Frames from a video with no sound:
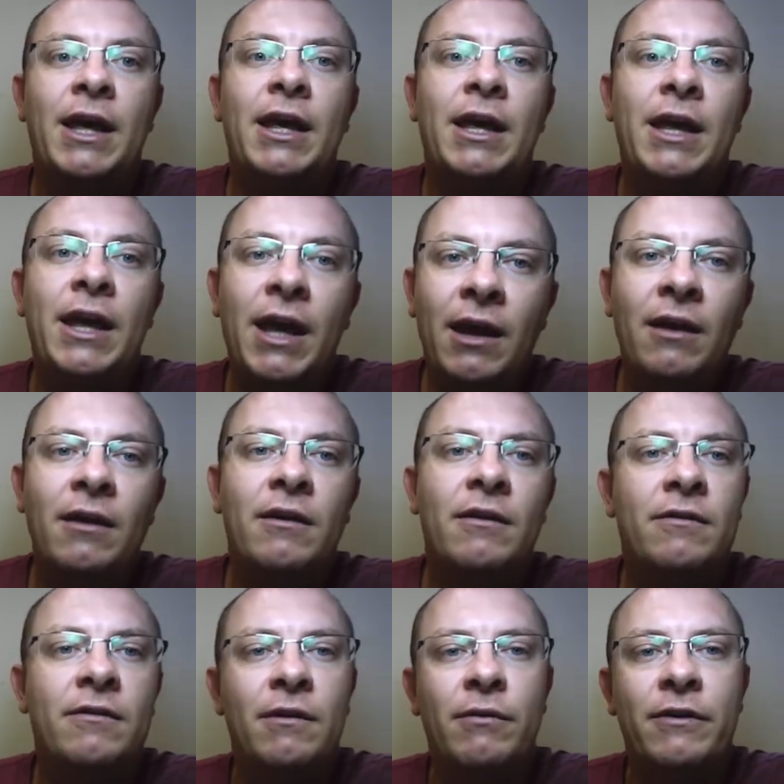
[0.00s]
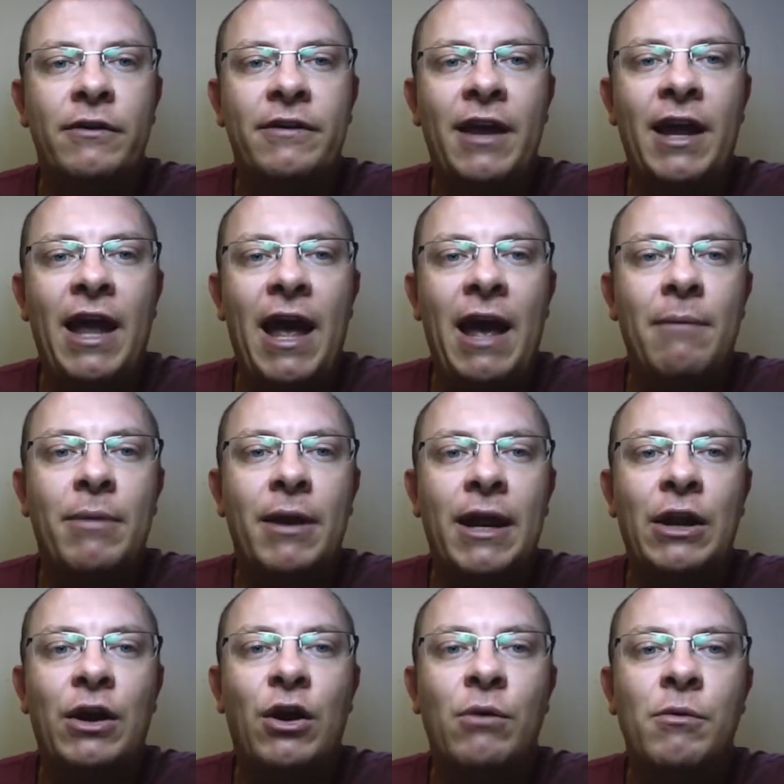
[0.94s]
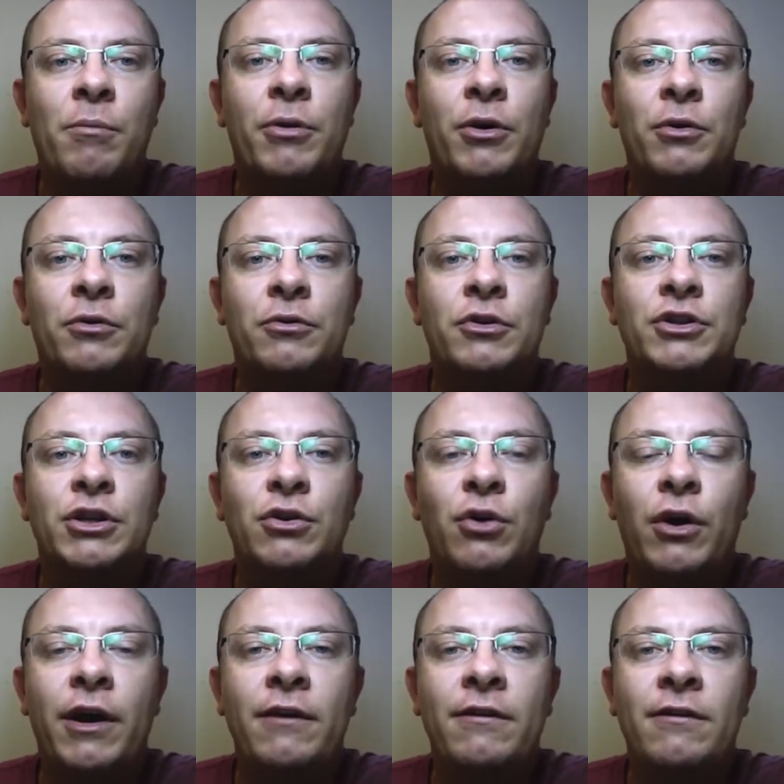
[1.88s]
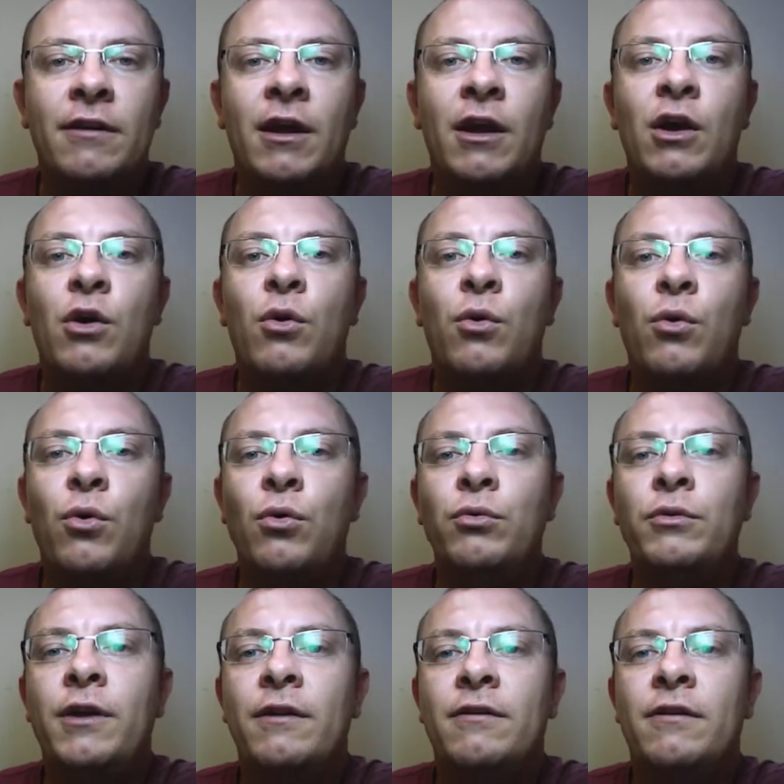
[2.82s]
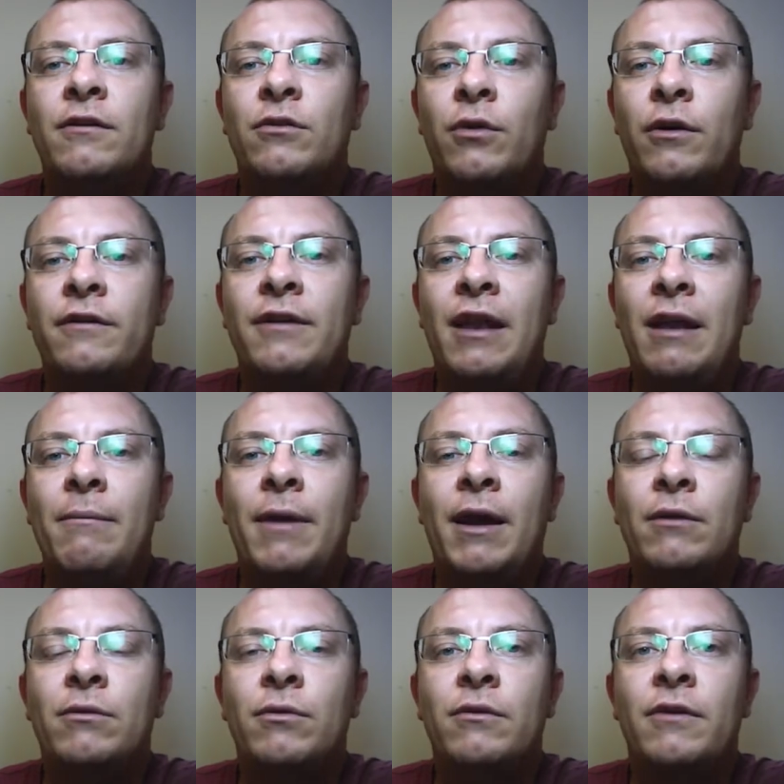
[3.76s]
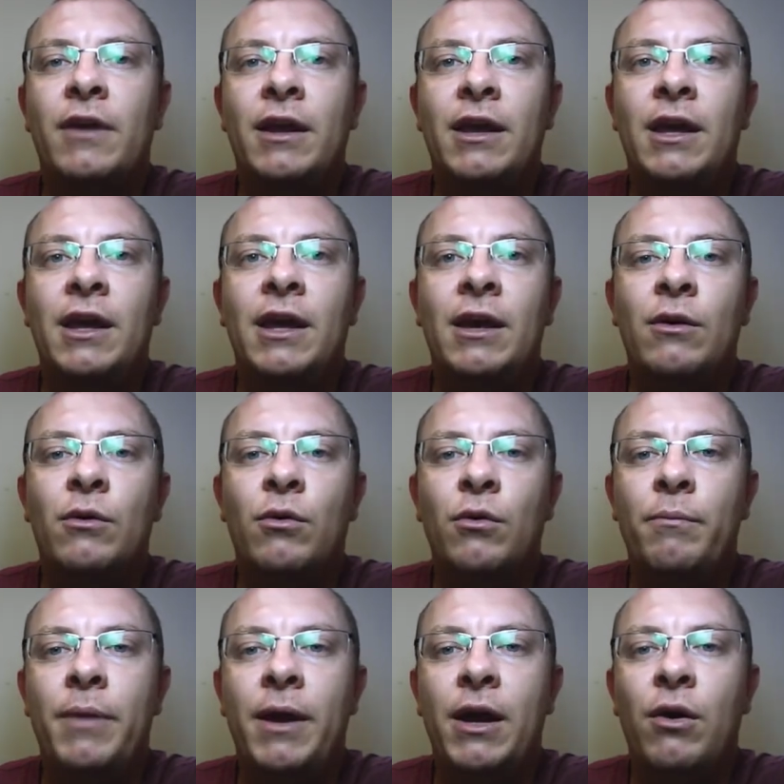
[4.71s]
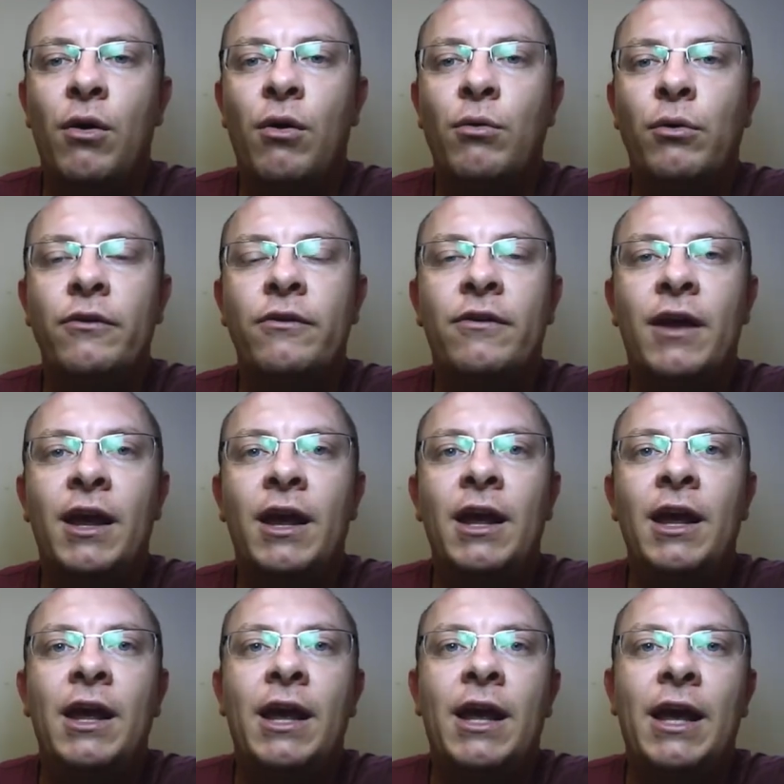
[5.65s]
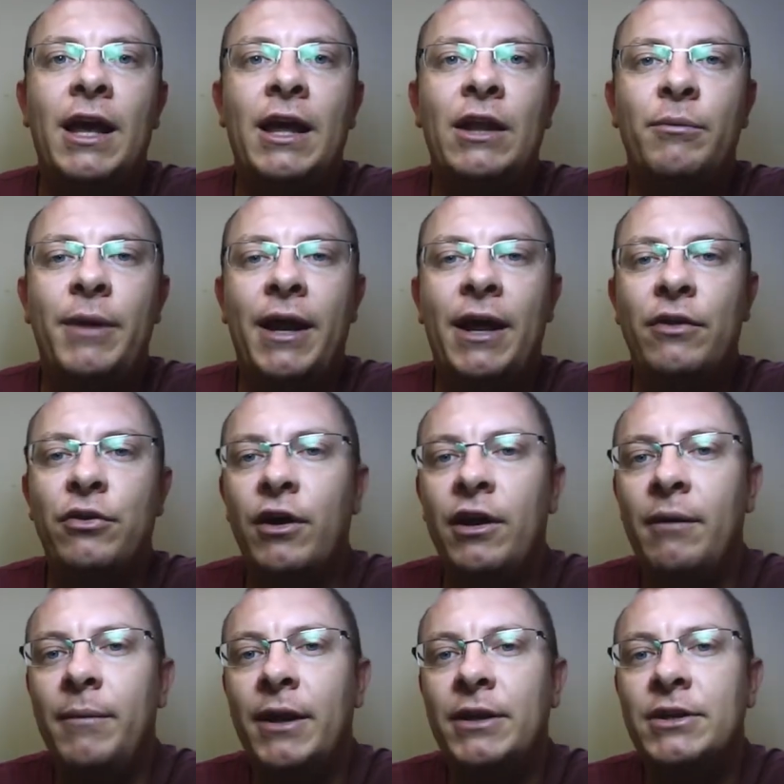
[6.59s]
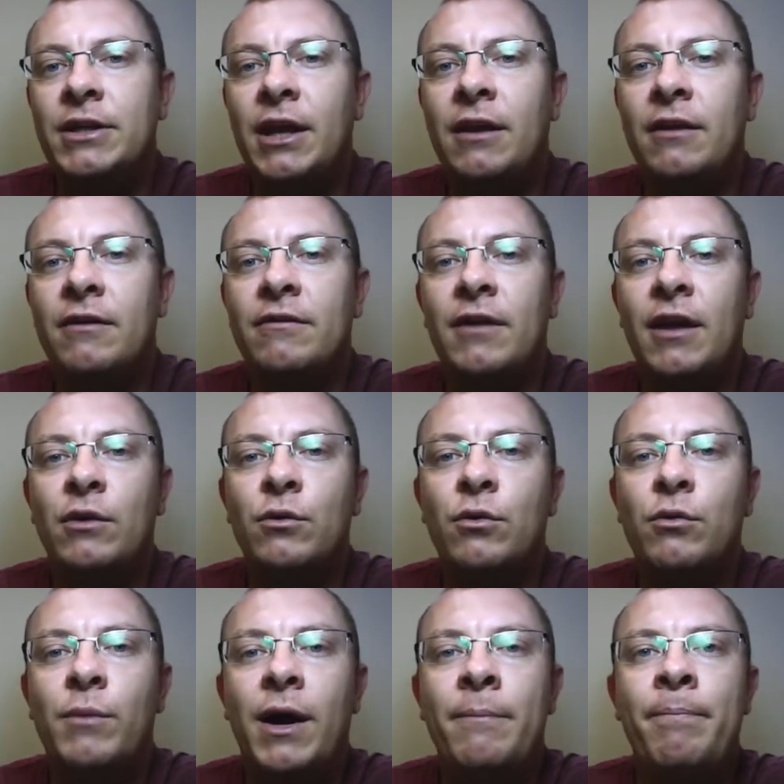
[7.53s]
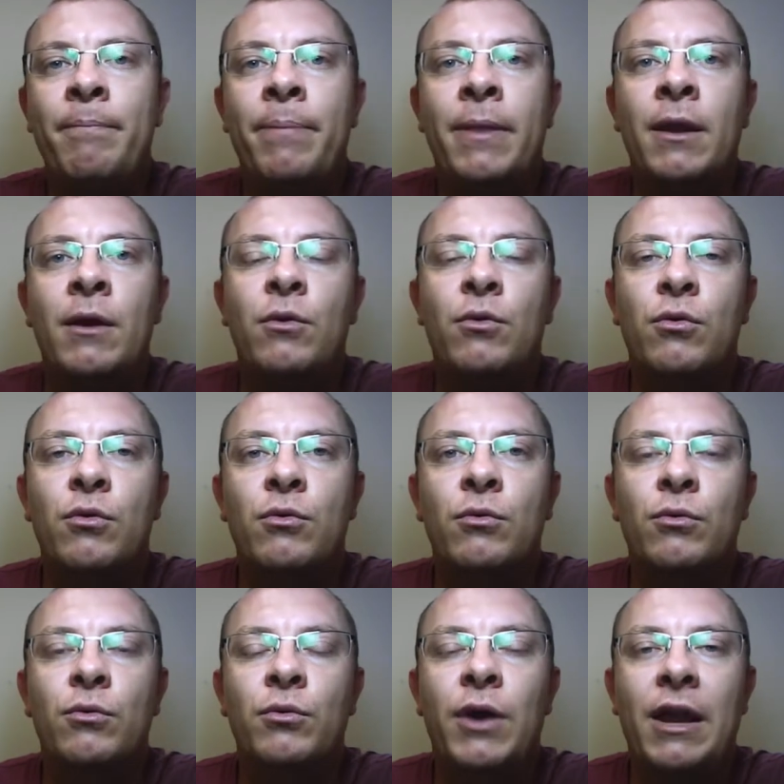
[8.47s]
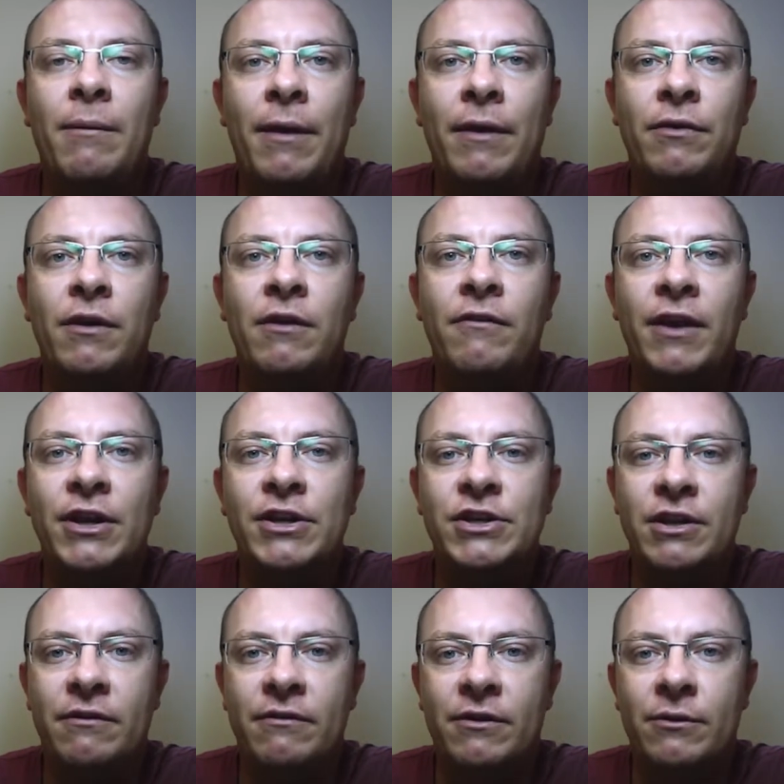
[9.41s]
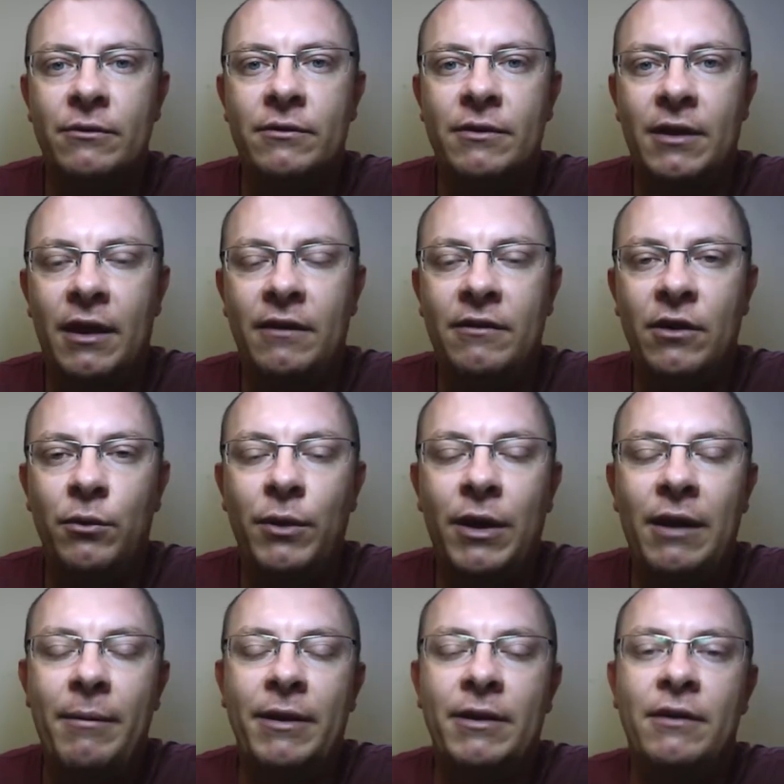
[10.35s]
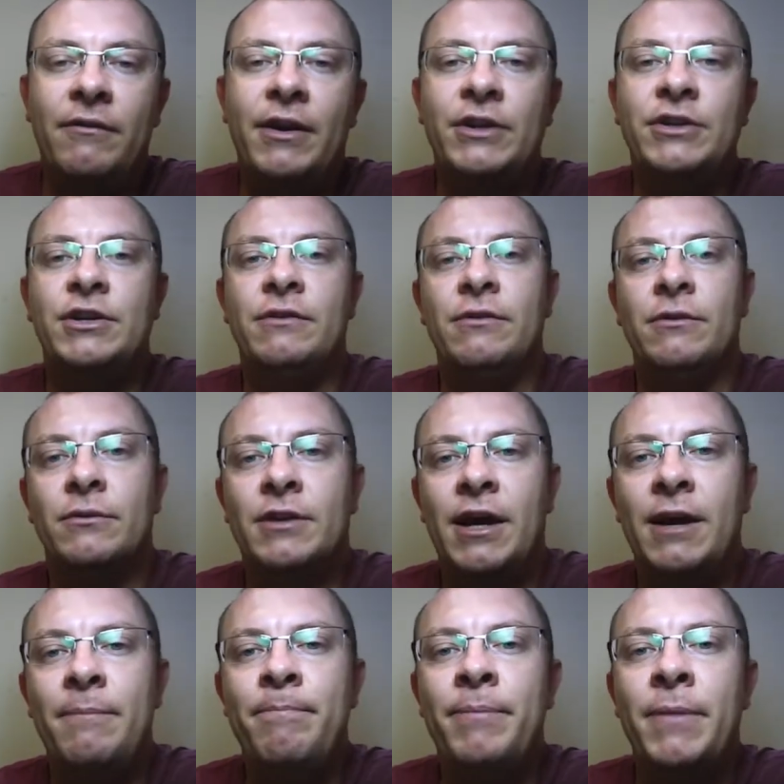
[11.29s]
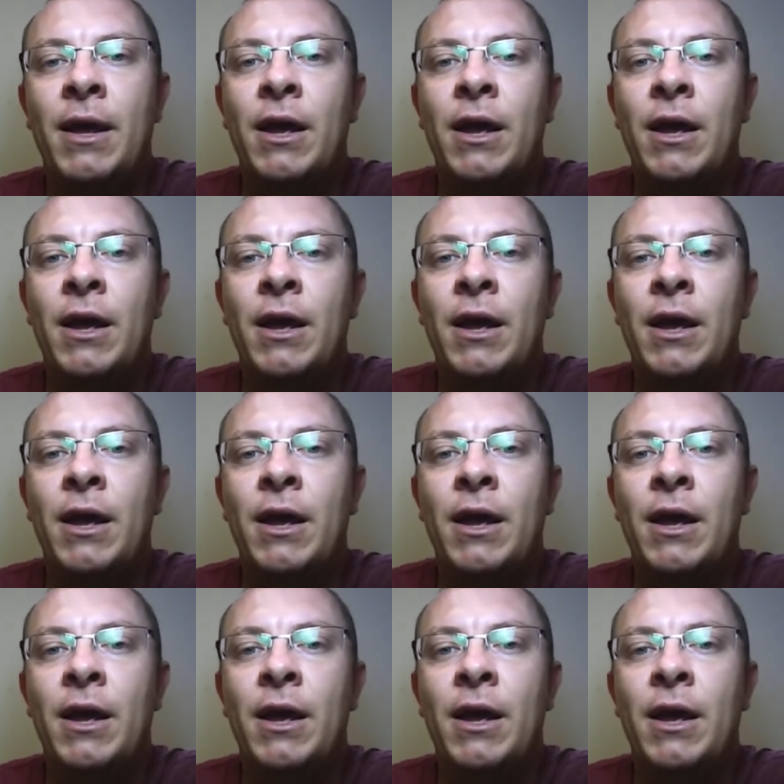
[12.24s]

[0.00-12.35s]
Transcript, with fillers: e se você quebra ele como produto de dois, um desses dois elementos aqui, o B ou o C, ele obrigatoriamente tem que ser uma, um, um elemento invertível. Tem que ser um elemento invertível, tá?